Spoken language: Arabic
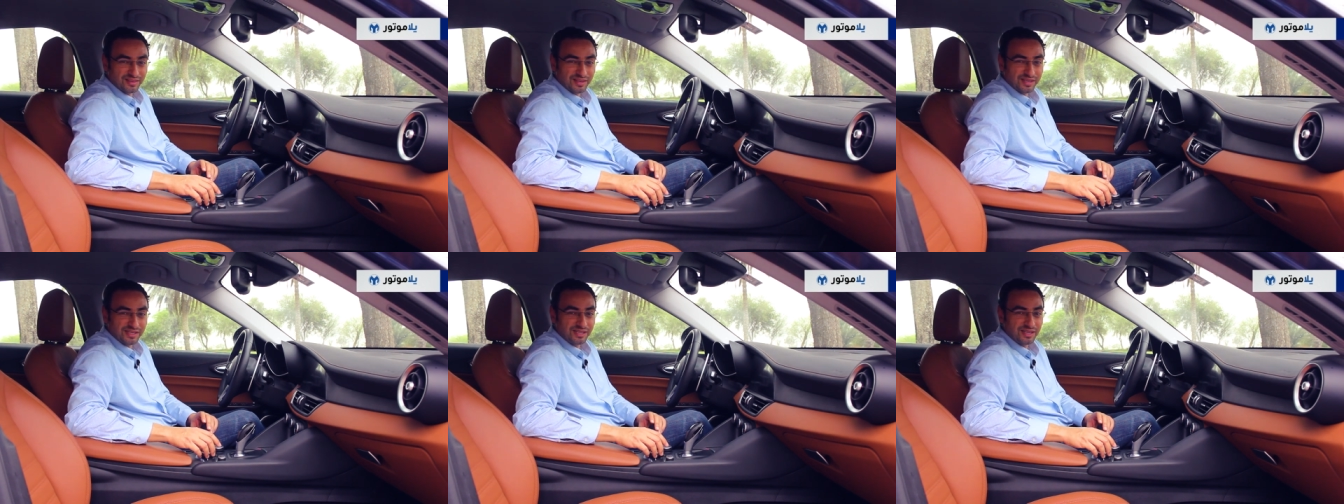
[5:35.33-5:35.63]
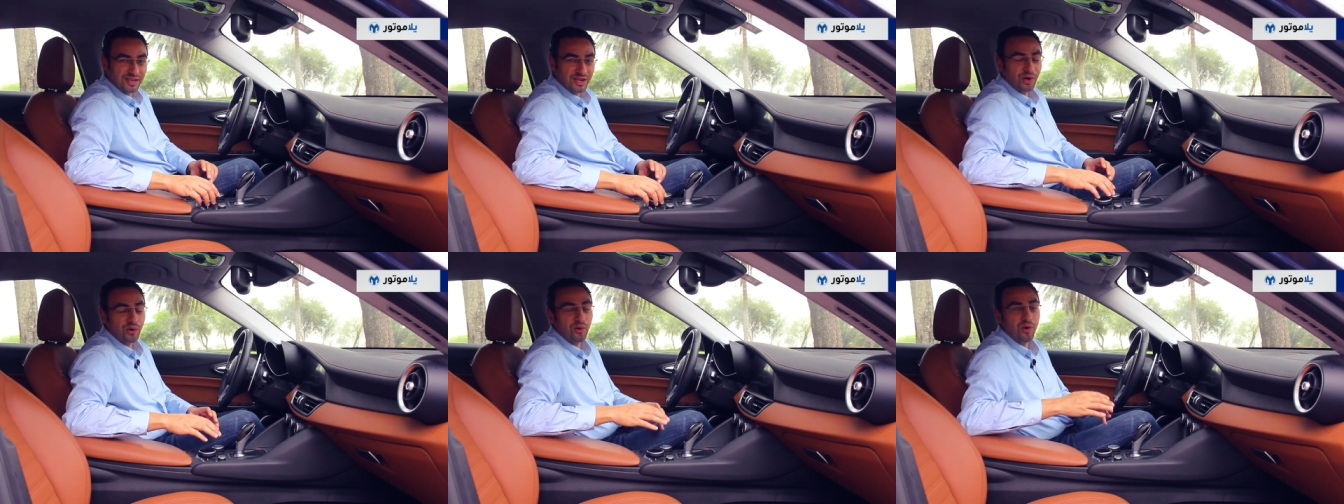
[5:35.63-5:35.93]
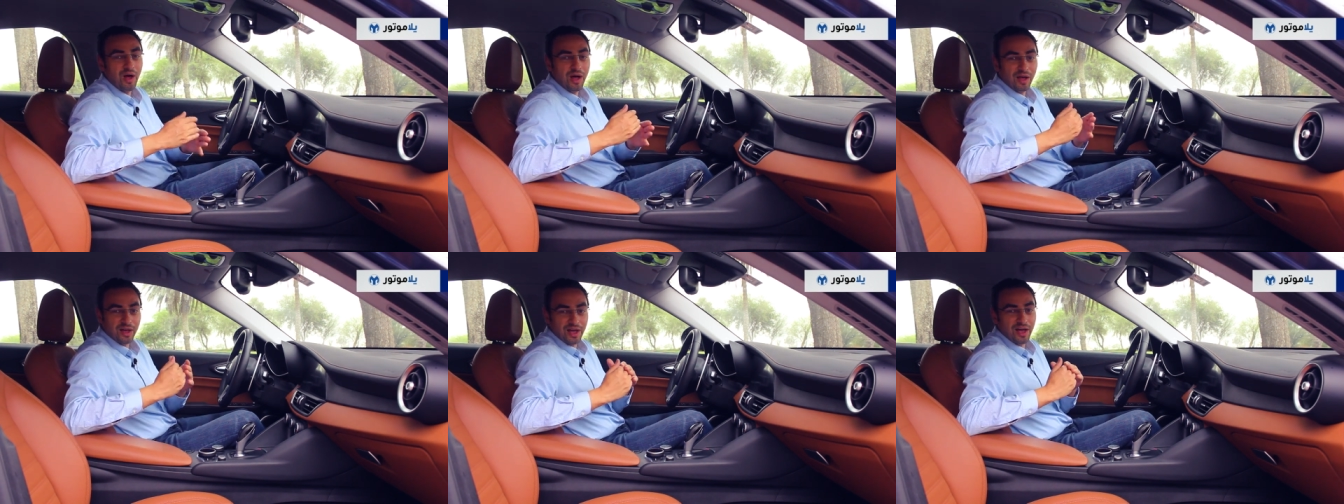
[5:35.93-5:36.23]
تصنيعه
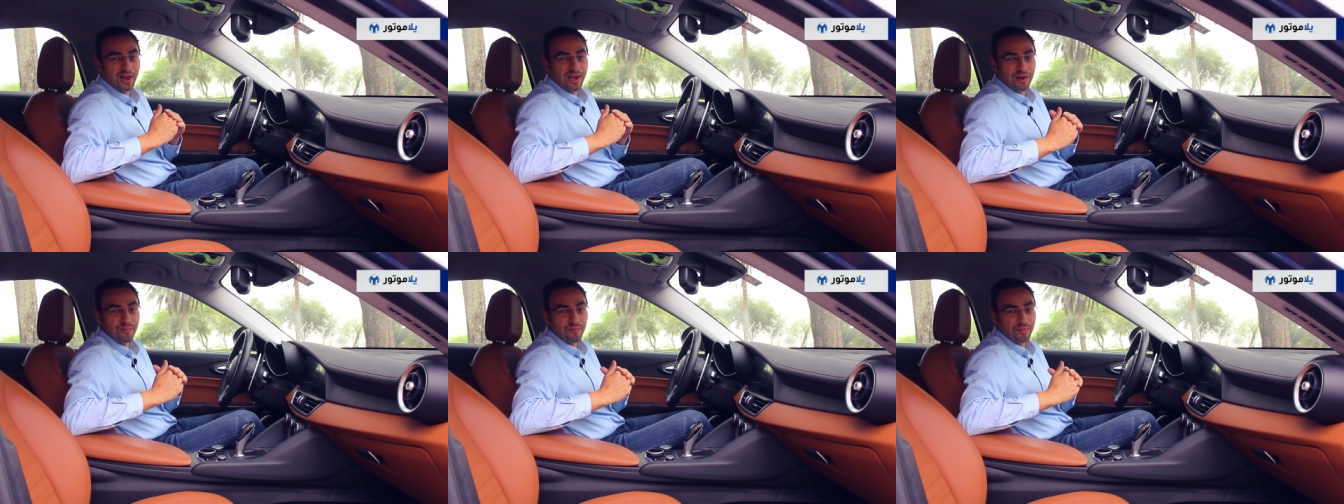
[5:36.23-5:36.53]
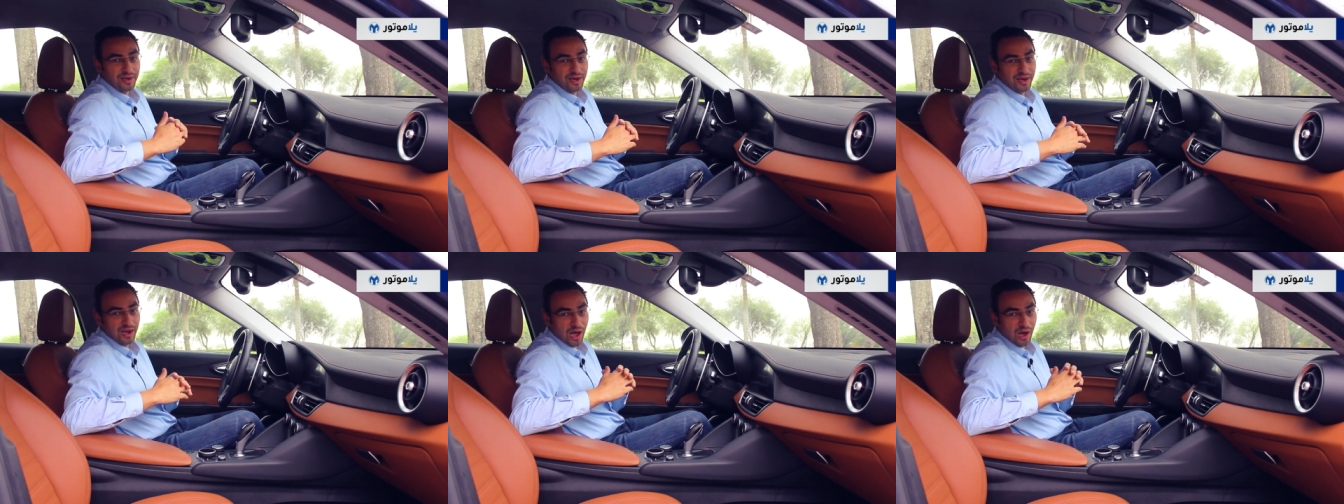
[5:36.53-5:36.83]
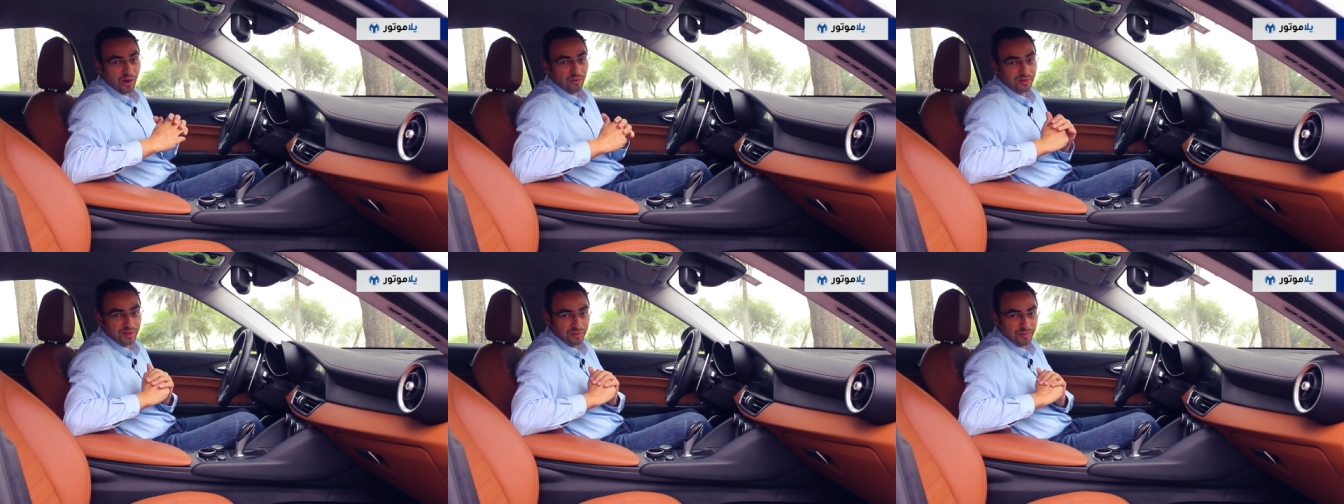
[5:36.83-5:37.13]
اقل من
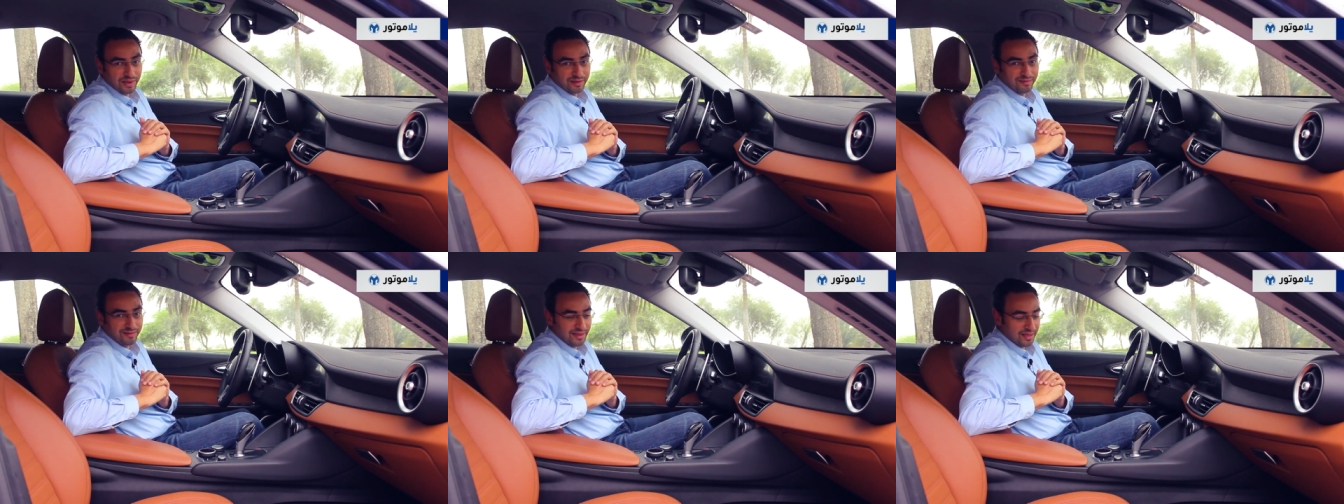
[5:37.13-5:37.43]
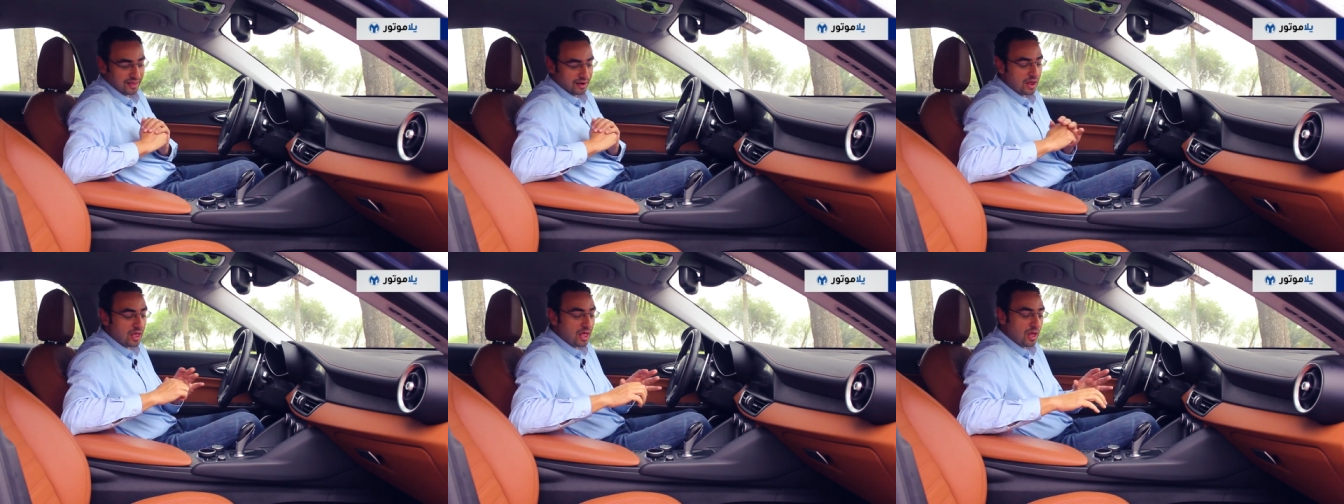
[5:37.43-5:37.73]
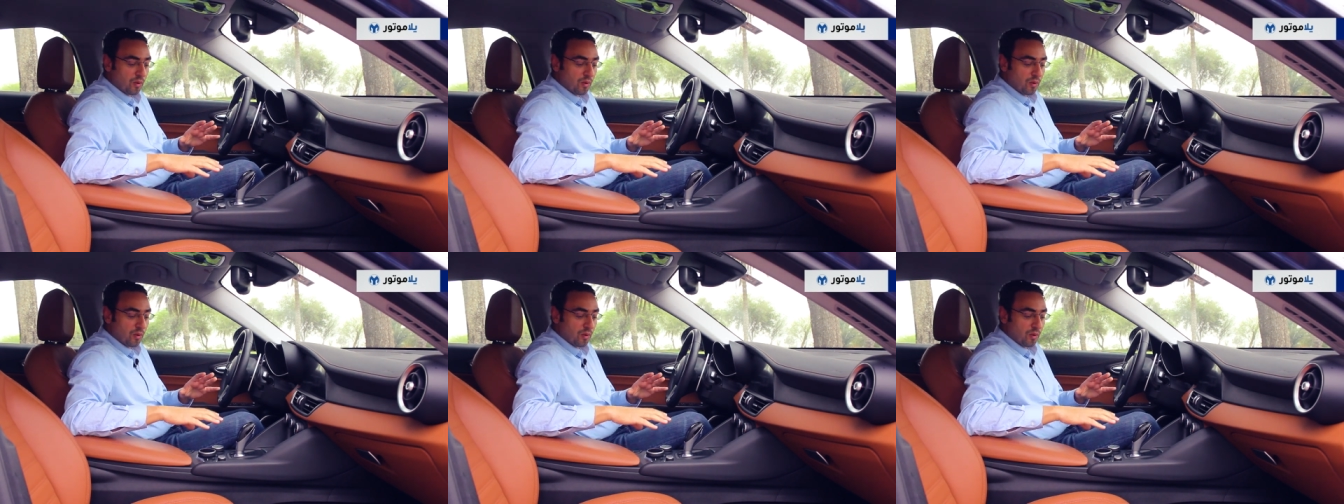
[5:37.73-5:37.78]
الاودي بكتير